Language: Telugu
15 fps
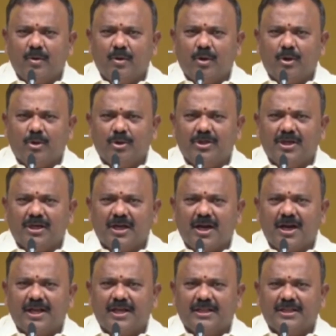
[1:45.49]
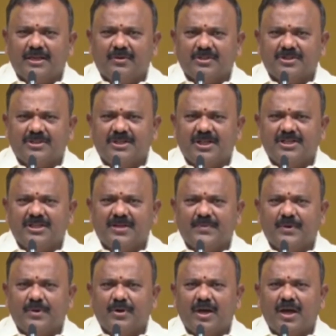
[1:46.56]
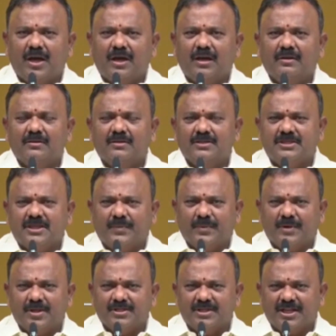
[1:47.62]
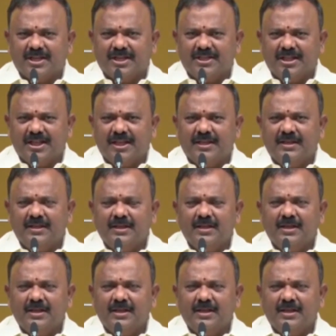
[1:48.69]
కోర్టు దుకాణి కింద వస్తుందని చెప్పి కూడా చెప్పడం జరిగింది